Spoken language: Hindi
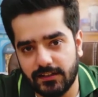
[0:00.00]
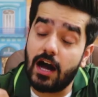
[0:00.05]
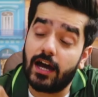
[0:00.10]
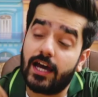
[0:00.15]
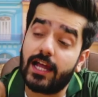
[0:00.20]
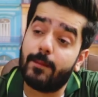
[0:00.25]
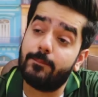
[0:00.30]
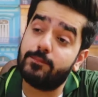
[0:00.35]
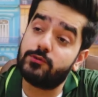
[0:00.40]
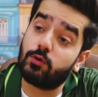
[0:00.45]

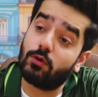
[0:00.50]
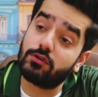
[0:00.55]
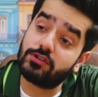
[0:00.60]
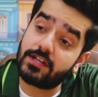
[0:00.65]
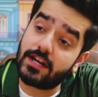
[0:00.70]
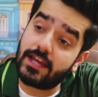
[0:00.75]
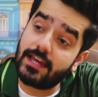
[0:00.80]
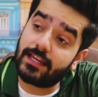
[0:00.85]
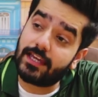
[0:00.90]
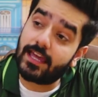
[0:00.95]
अगर आप सोच
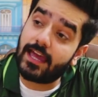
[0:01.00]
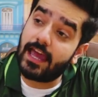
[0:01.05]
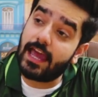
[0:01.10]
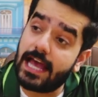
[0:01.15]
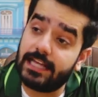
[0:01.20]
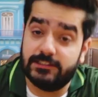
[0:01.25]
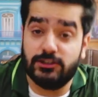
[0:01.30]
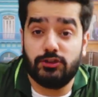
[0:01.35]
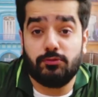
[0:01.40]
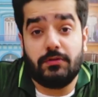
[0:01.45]
रहे हैं कि
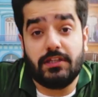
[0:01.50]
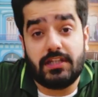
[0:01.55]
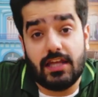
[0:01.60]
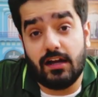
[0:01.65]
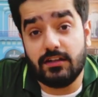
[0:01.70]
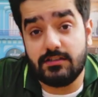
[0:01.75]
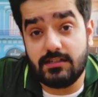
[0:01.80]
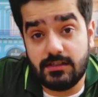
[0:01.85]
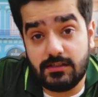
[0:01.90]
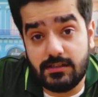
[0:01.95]
ऐसी तुमने
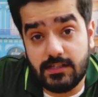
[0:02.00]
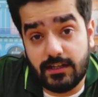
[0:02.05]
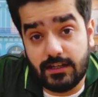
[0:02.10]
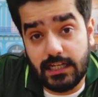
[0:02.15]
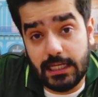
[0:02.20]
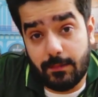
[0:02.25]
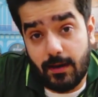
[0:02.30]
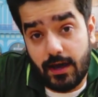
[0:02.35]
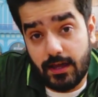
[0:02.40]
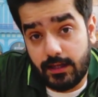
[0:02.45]
क्या चीज़ सीख
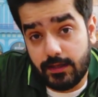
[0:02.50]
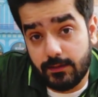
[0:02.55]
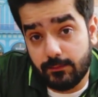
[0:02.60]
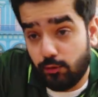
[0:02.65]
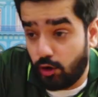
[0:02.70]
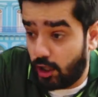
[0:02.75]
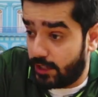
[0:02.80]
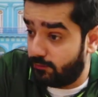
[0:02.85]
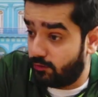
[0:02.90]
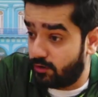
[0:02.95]
ली भाई
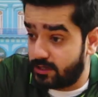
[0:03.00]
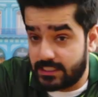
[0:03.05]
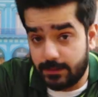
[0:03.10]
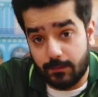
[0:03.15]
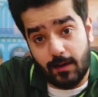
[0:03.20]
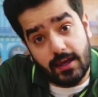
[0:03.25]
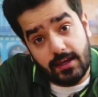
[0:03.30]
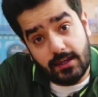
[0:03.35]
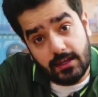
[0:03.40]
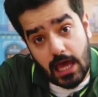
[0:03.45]
बॉलीवुड से
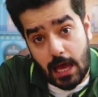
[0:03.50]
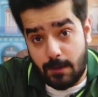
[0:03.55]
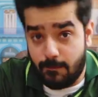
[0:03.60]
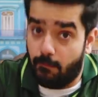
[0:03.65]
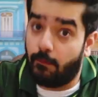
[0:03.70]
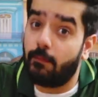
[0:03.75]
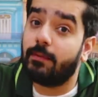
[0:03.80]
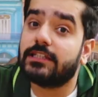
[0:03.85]
भाई हमें भी